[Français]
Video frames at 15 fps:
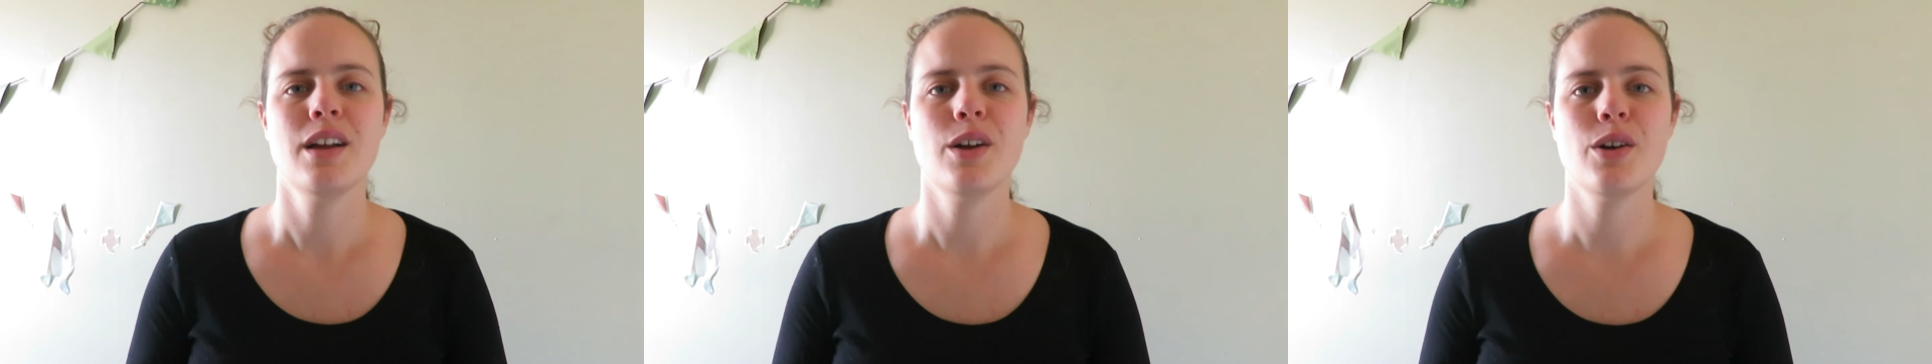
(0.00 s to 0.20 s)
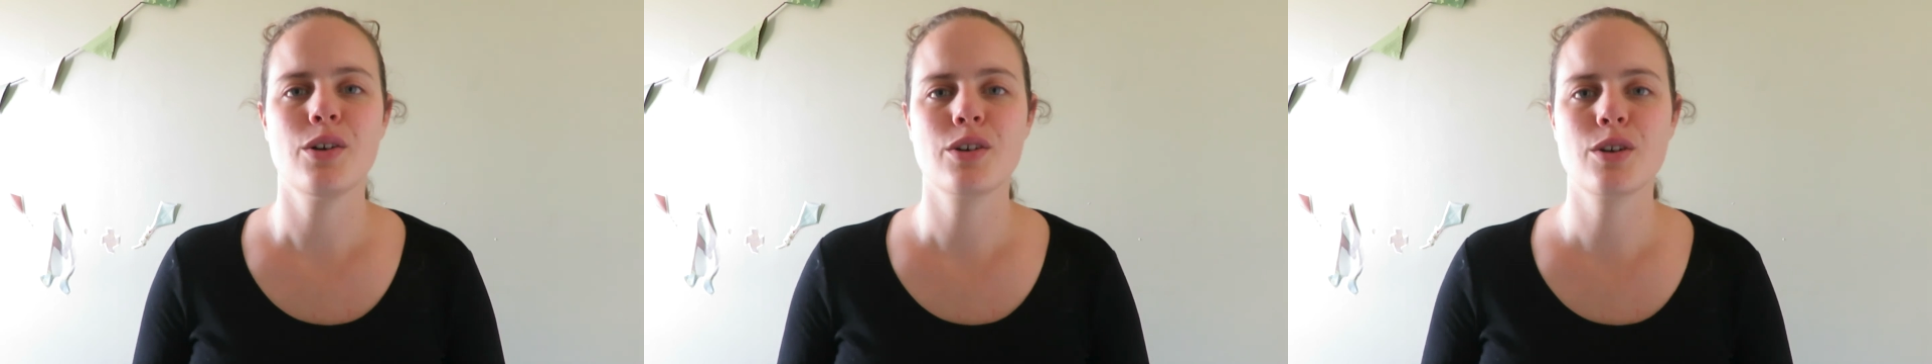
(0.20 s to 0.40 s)

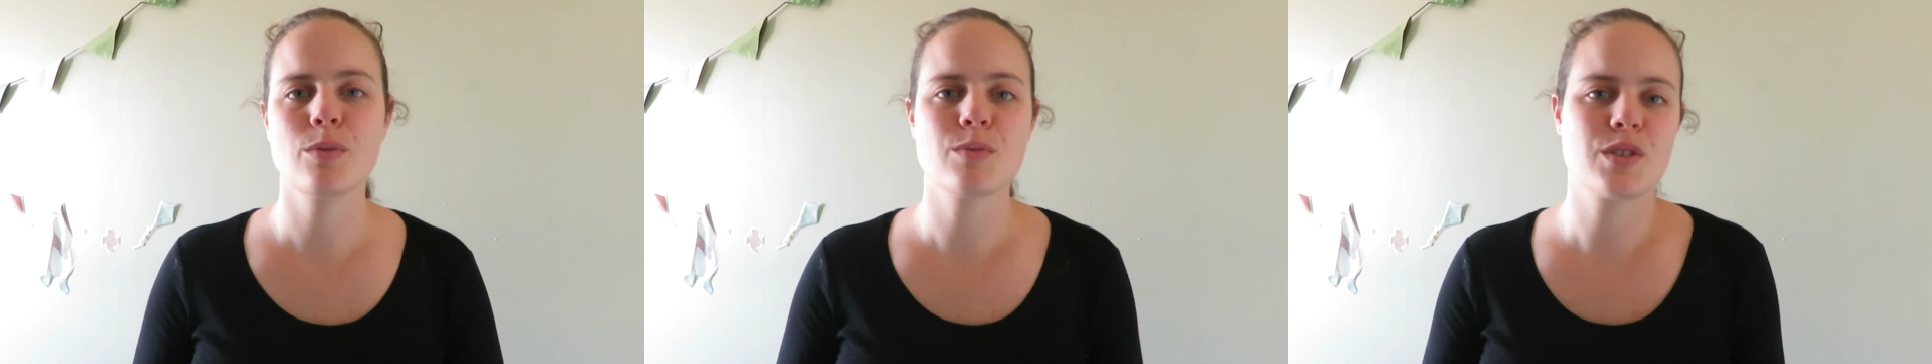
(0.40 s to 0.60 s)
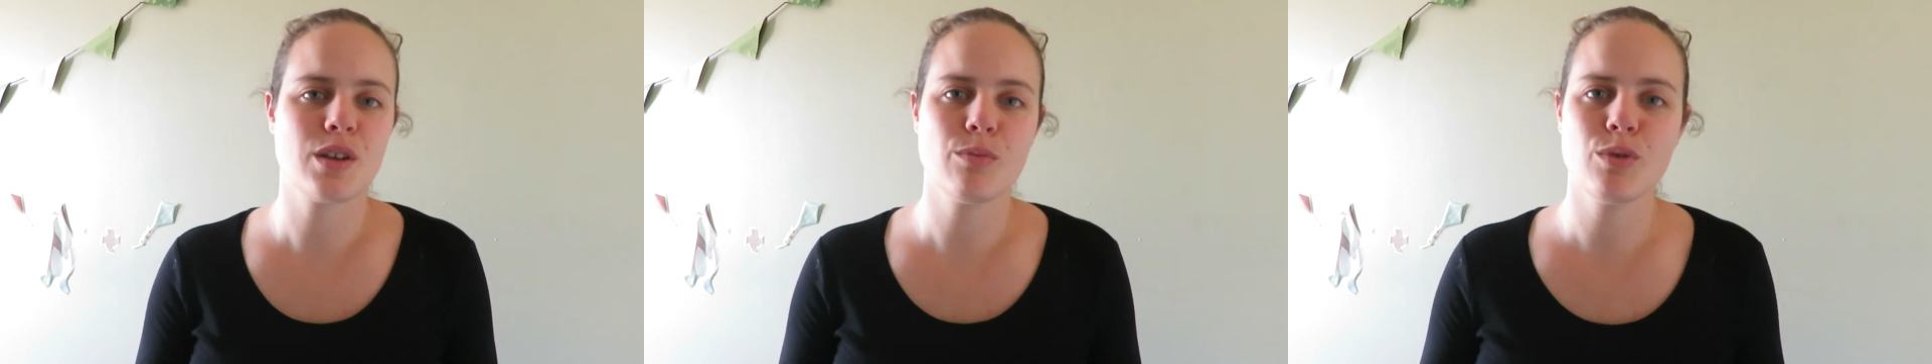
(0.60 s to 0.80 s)
euh,
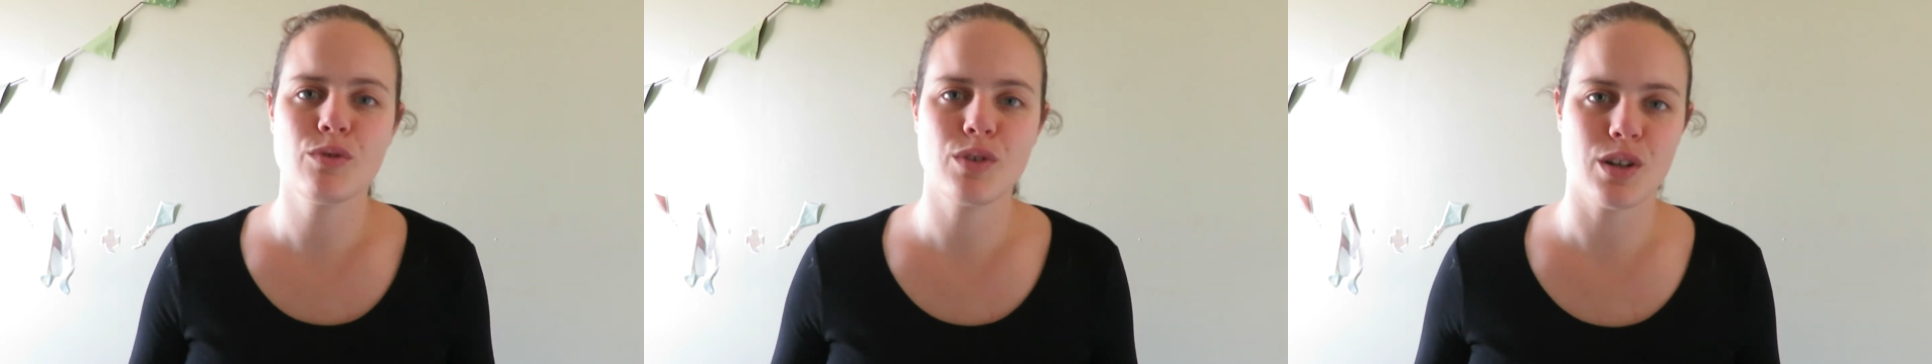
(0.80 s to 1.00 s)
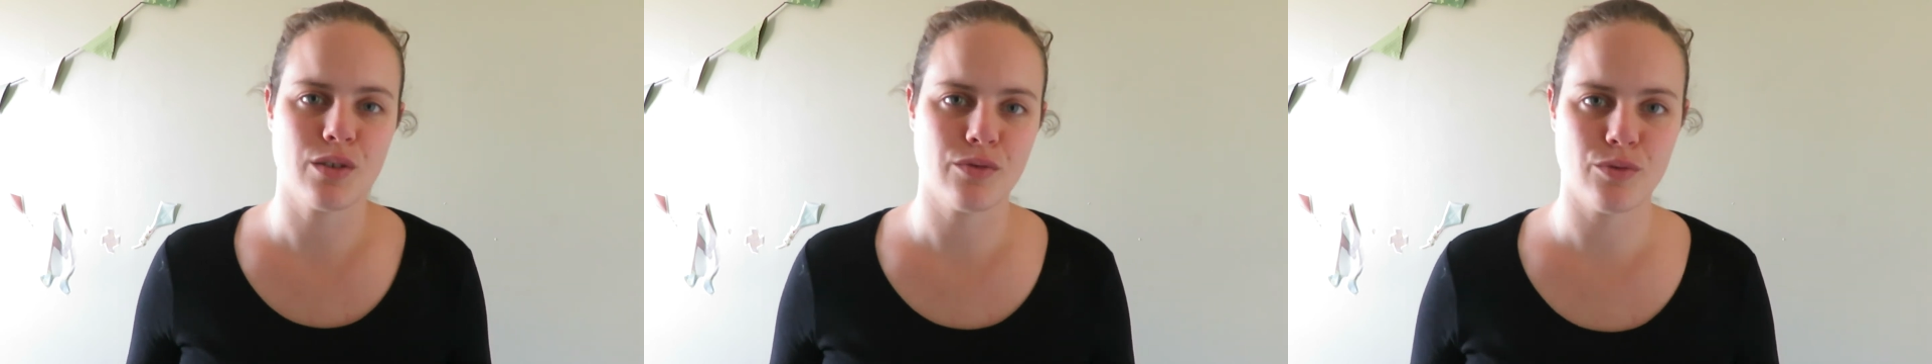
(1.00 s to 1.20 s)
comme ça bah
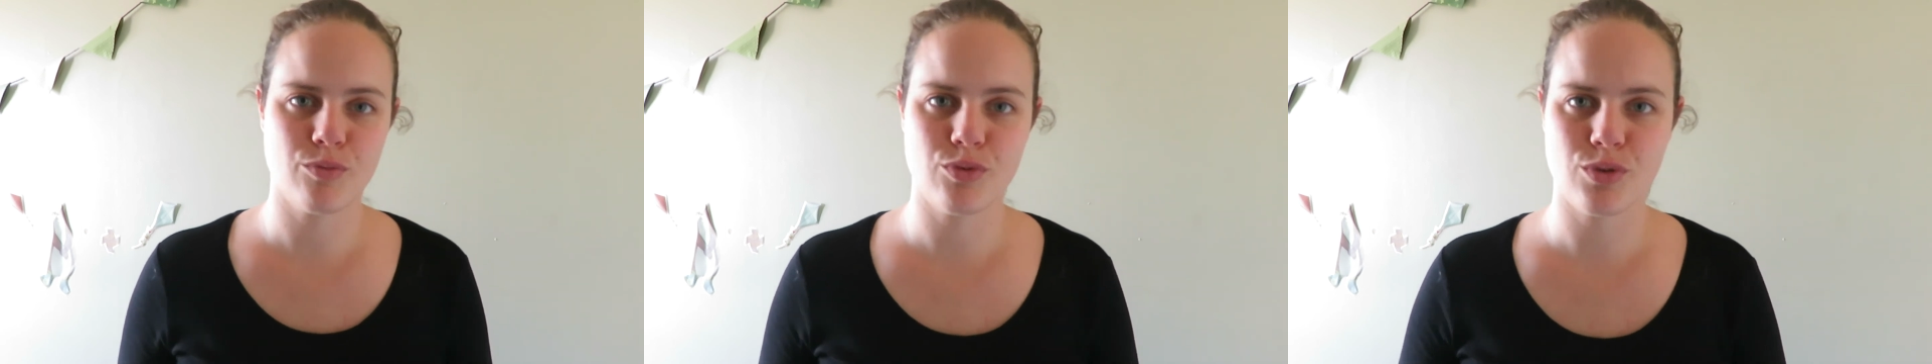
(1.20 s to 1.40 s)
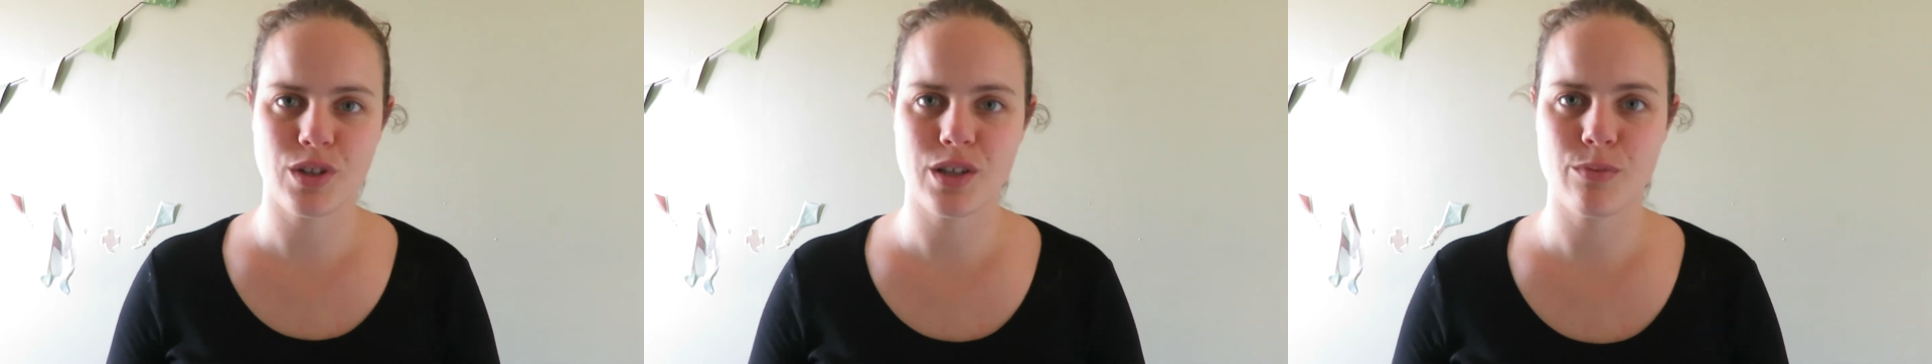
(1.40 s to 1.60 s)
voilà vous
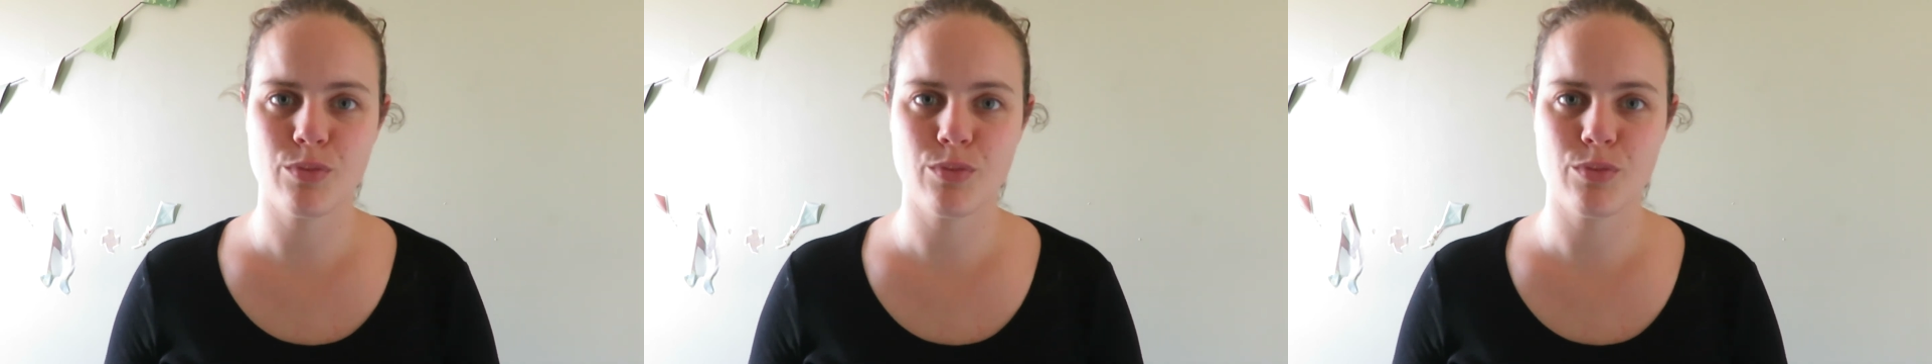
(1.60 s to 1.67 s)
pourrez